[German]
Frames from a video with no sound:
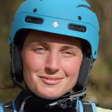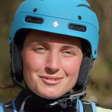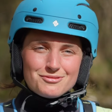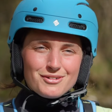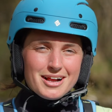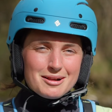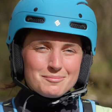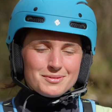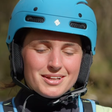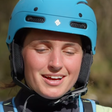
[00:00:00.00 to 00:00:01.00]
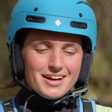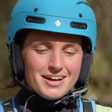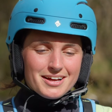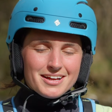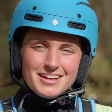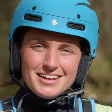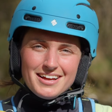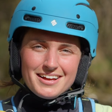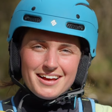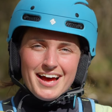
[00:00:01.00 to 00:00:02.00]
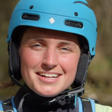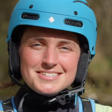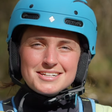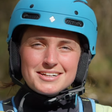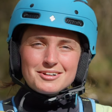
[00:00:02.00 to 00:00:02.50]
Und vor allem der Einzel-